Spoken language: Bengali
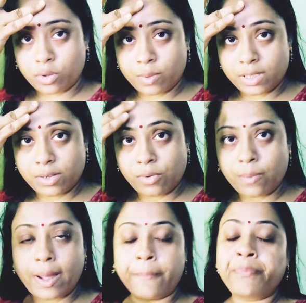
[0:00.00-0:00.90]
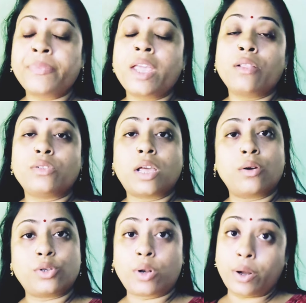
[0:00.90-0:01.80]
কতবার যে গুলবে তো যাই হোক
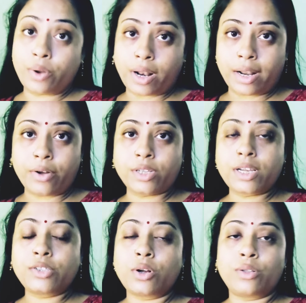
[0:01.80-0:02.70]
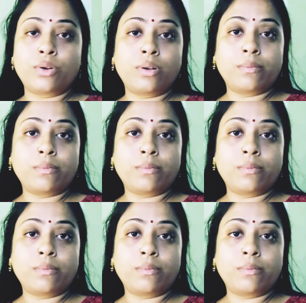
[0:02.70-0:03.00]
চলো এখন রান্নাঘরে যায় যত